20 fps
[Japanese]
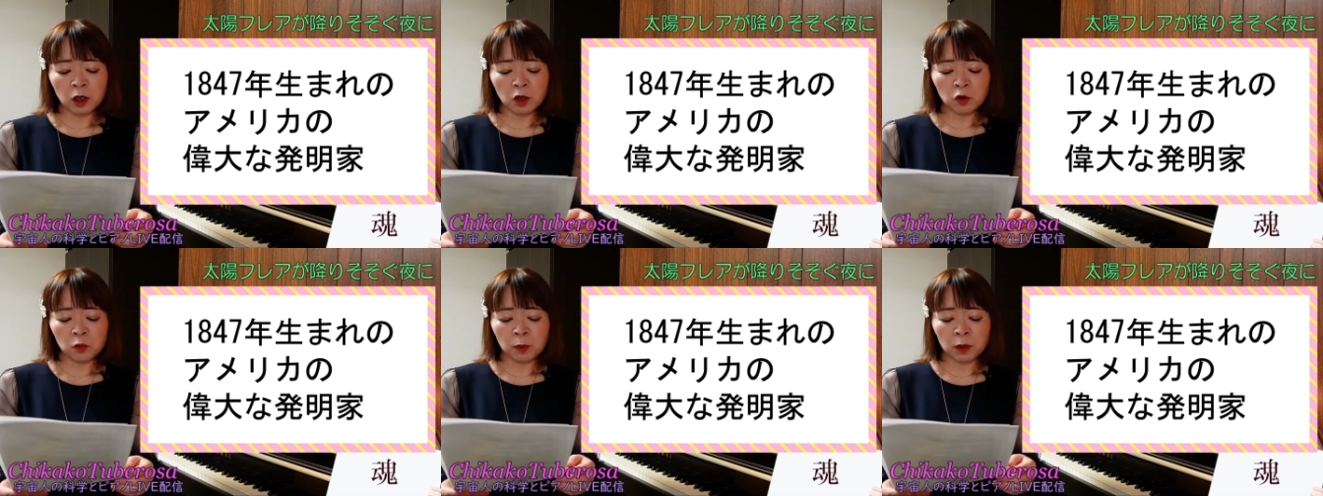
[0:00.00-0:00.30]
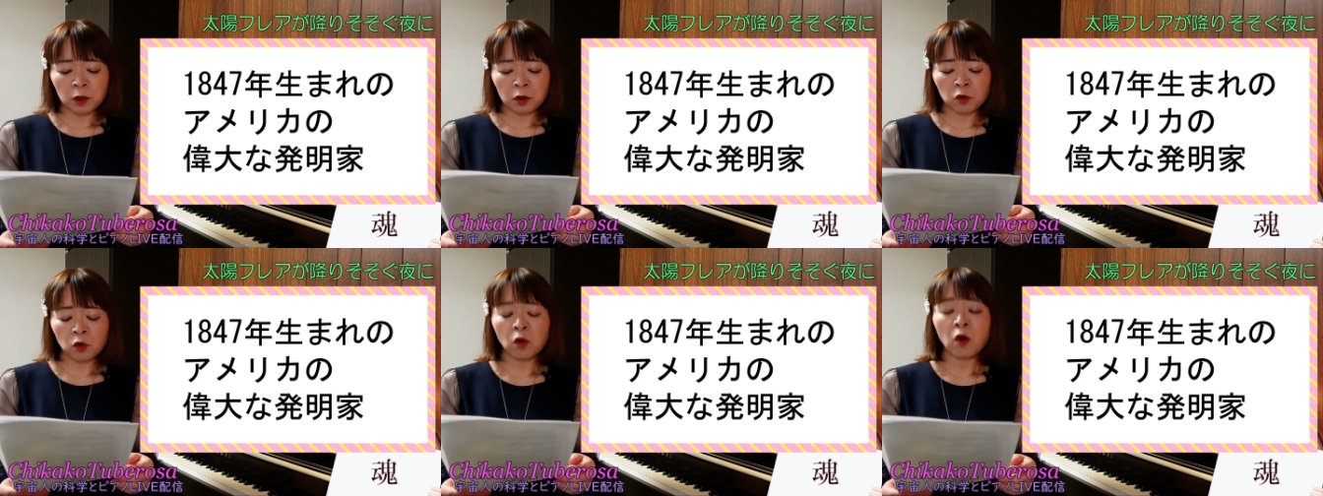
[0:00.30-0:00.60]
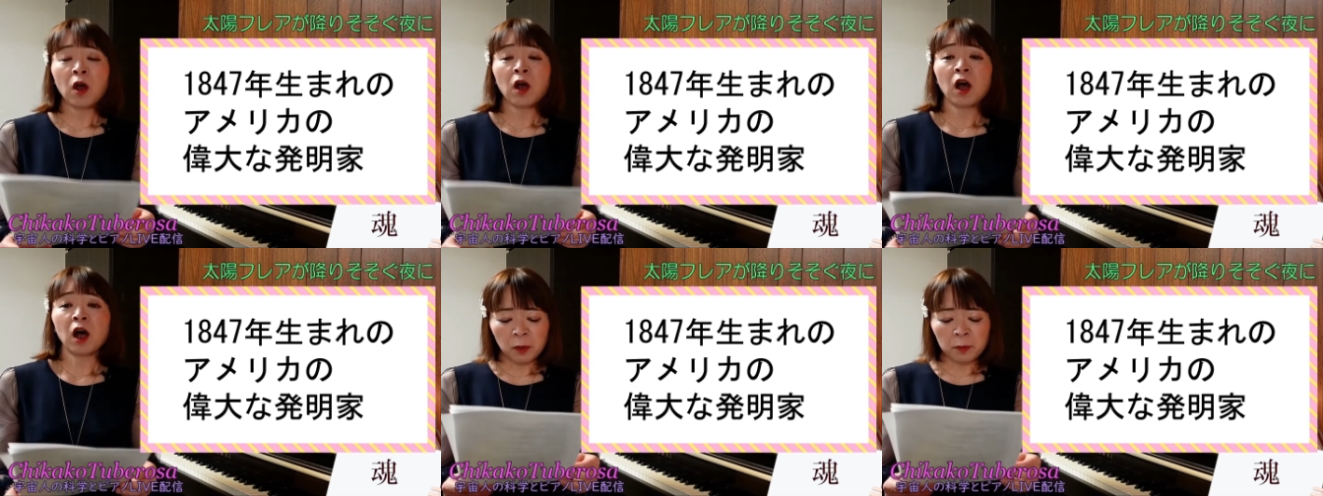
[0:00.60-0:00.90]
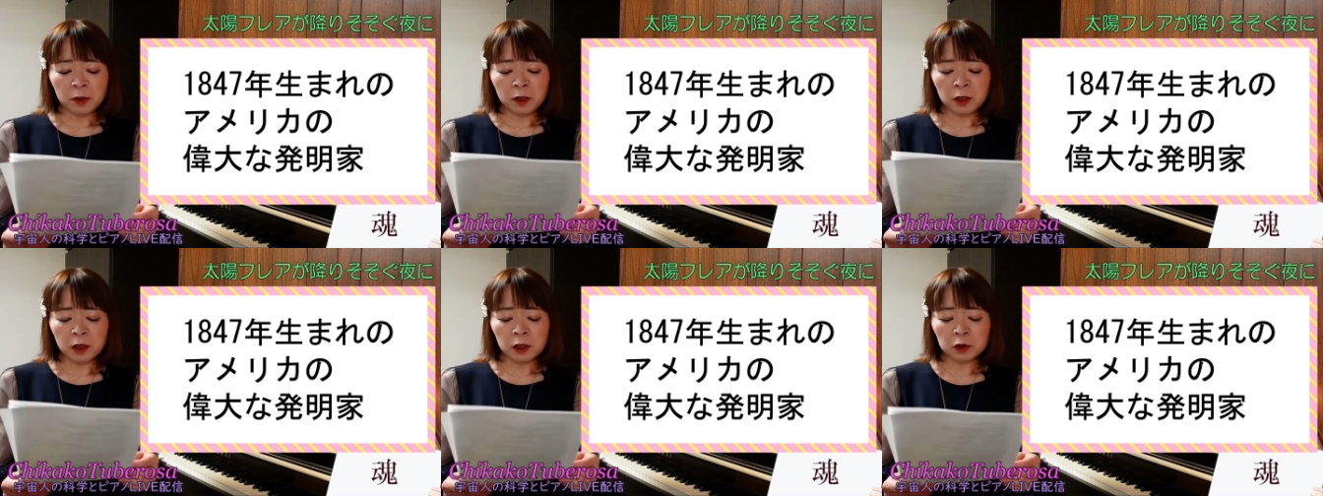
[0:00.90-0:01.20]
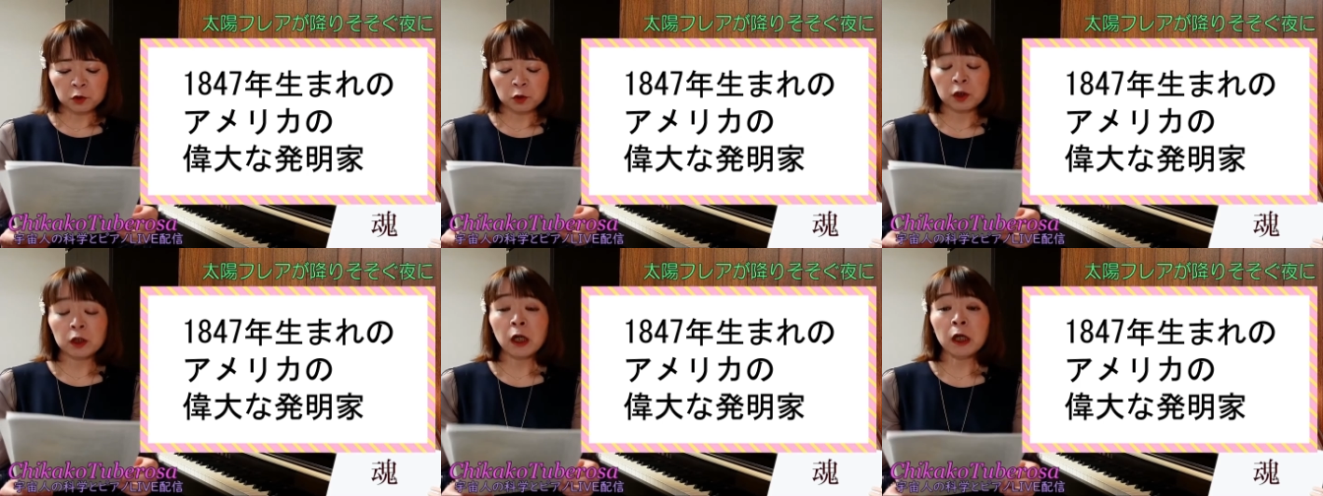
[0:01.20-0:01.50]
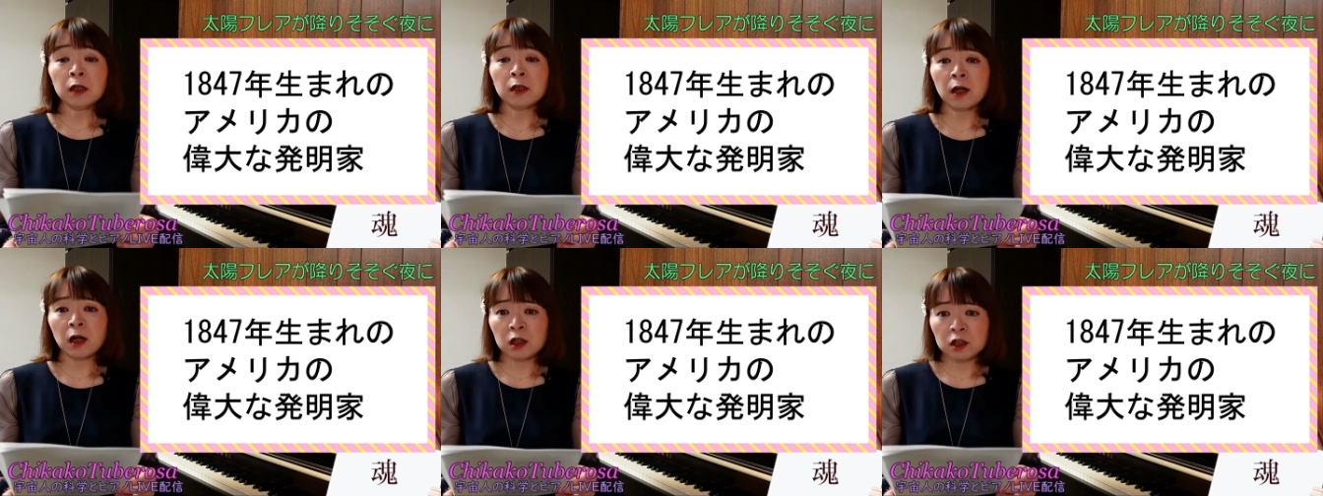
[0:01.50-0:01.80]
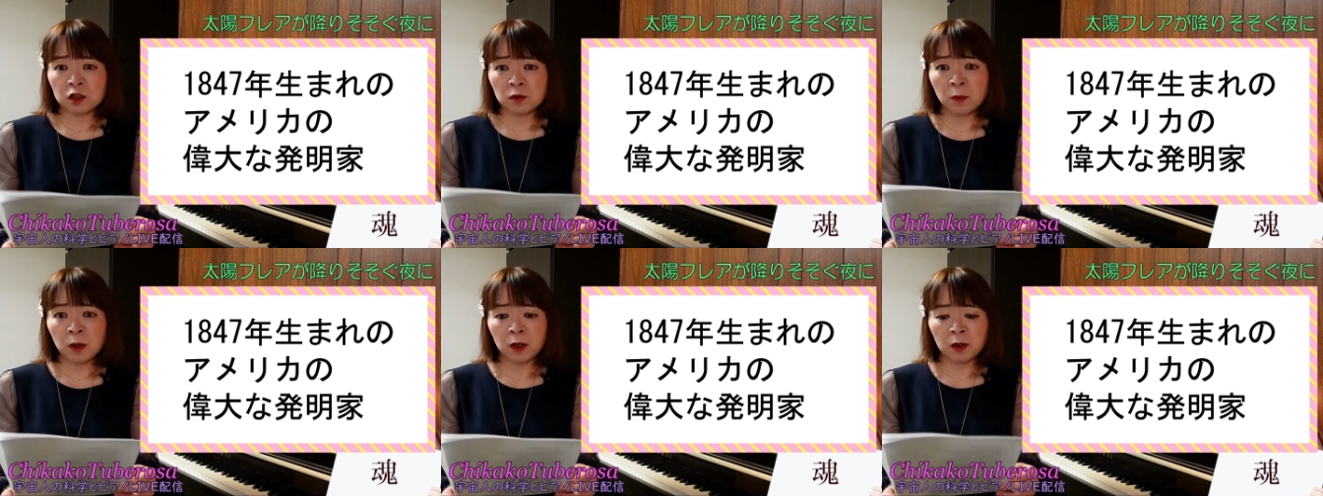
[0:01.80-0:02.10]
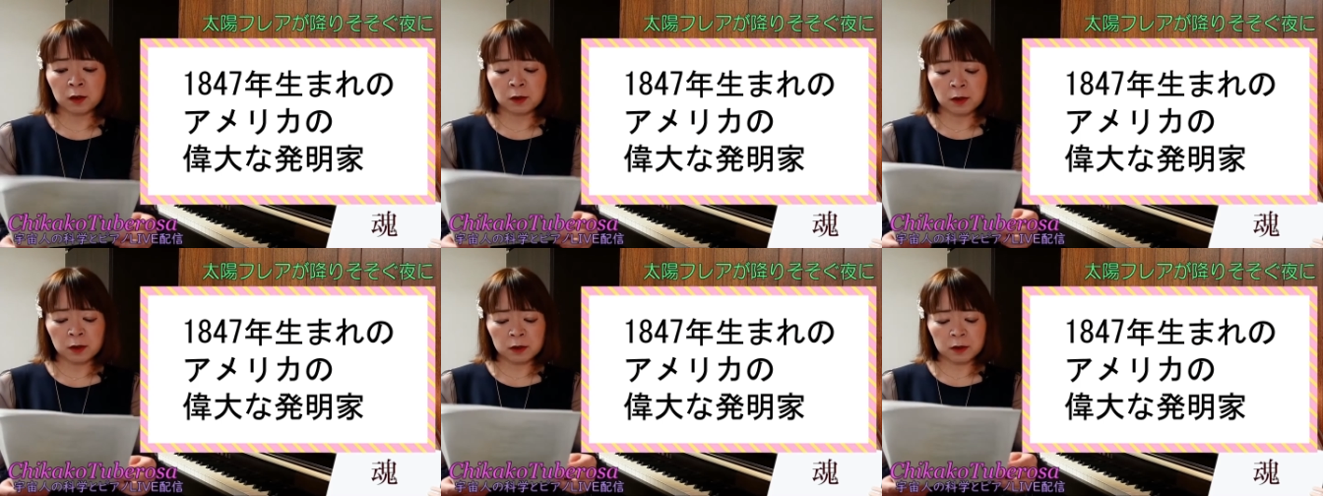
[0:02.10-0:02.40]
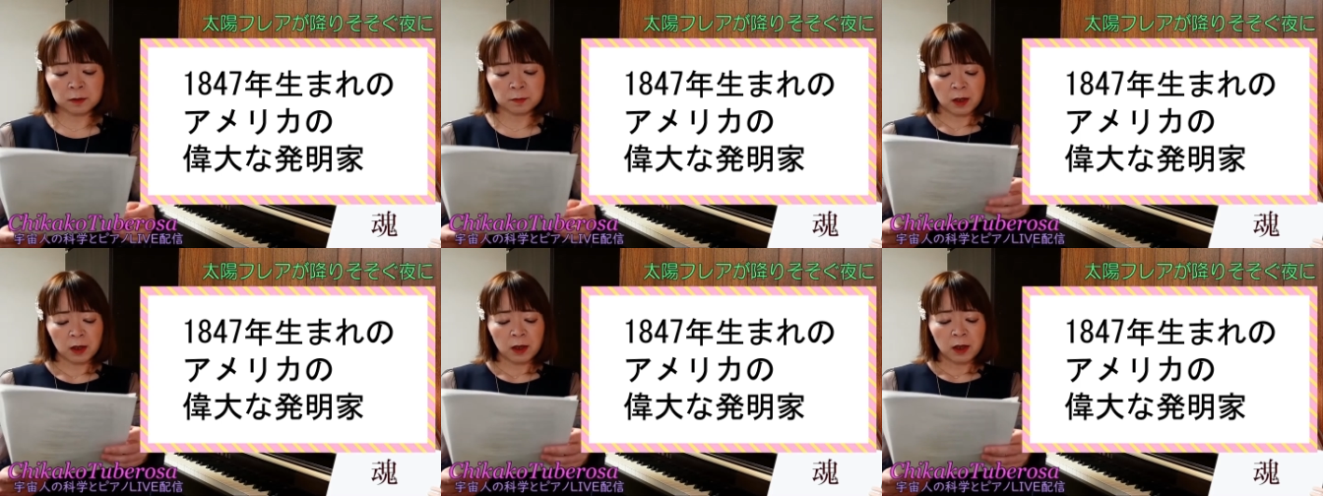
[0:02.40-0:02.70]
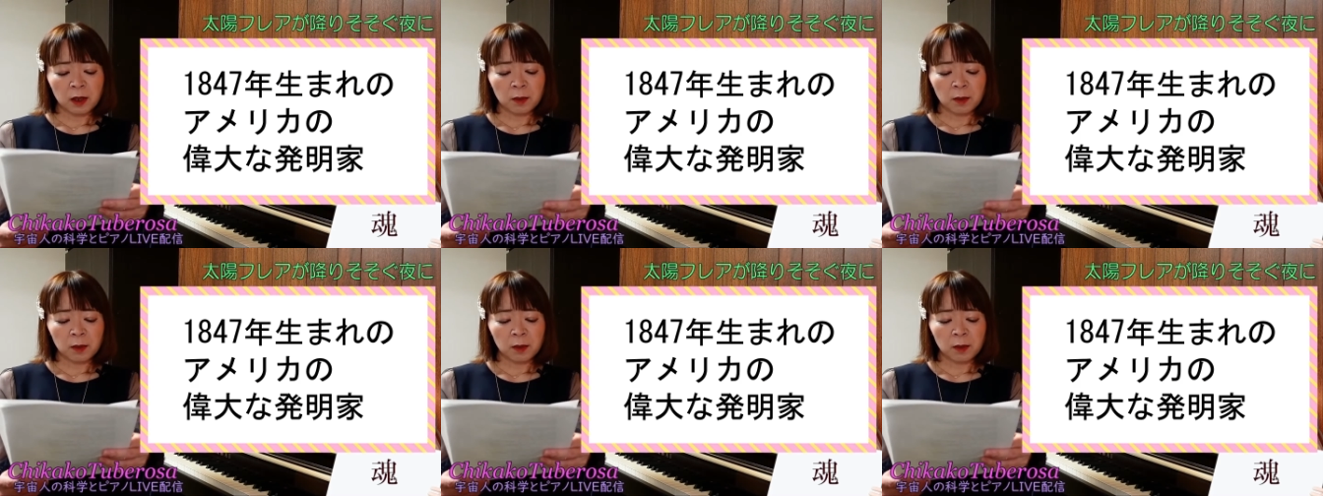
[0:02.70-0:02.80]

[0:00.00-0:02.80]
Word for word: 年生まれのアメリカの偉大な発明家です。